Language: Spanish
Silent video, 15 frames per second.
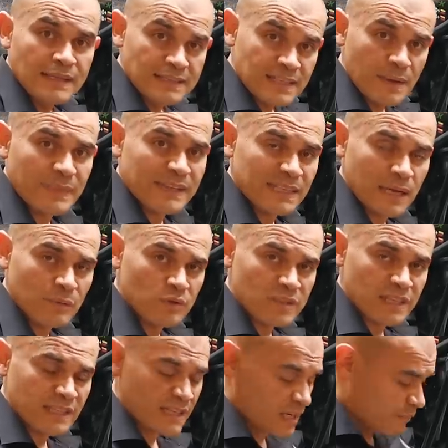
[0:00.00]
Siempre tenemos
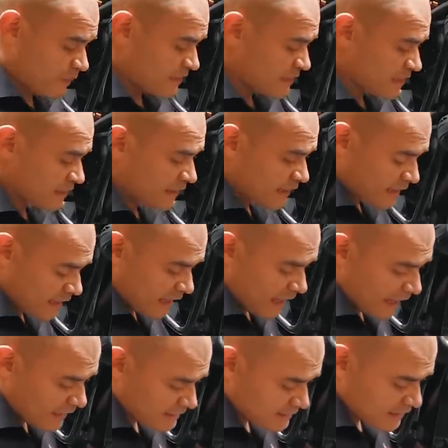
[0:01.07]
que tener presente que
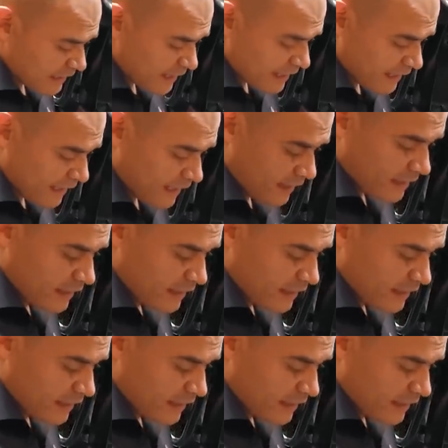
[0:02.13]
este eje